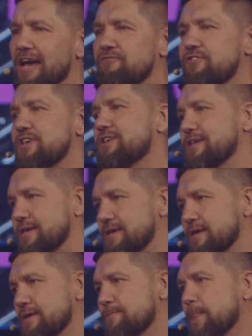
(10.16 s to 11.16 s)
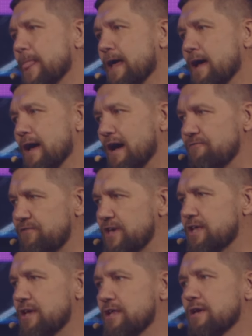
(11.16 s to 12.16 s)
о видении. О
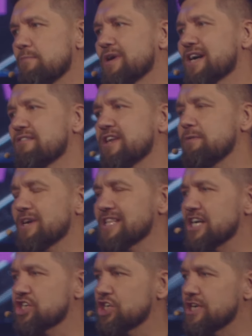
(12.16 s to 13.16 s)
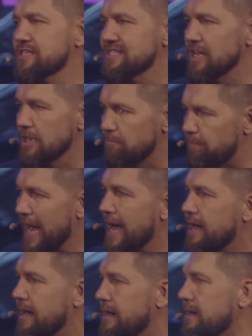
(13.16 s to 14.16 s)
видении мы говорим о наших
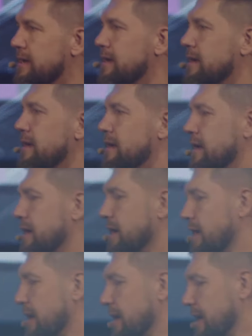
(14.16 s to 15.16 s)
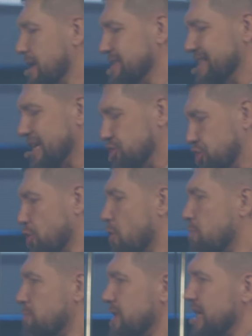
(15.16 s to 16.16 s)
столпах, а, на
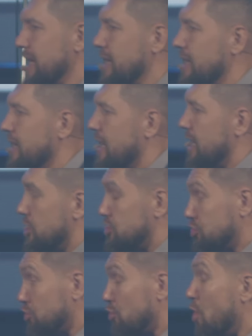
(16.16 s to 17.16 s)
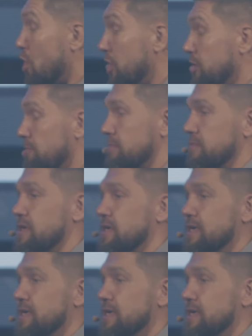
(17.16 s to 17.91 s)
чем мы строим